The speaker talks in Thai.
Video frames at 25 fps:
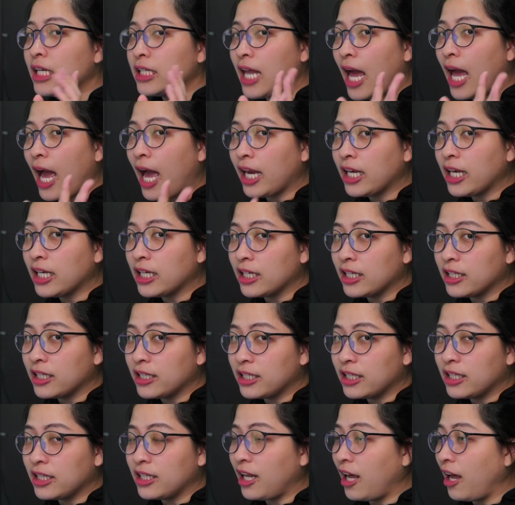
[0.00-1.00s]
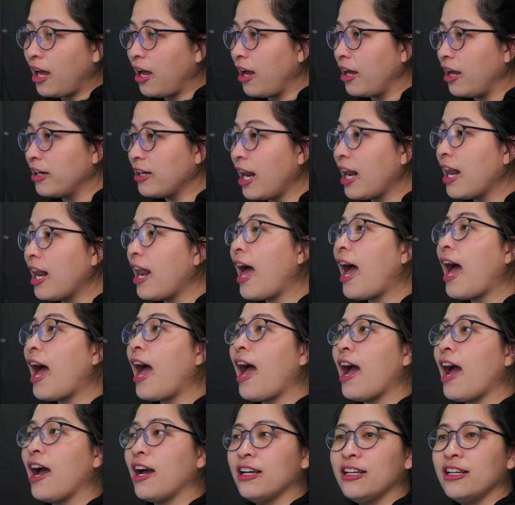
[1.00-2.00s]
ด้านด้านล่า
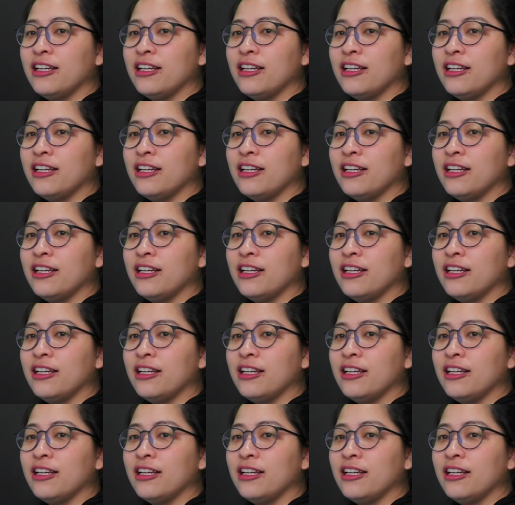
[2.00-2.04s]
ง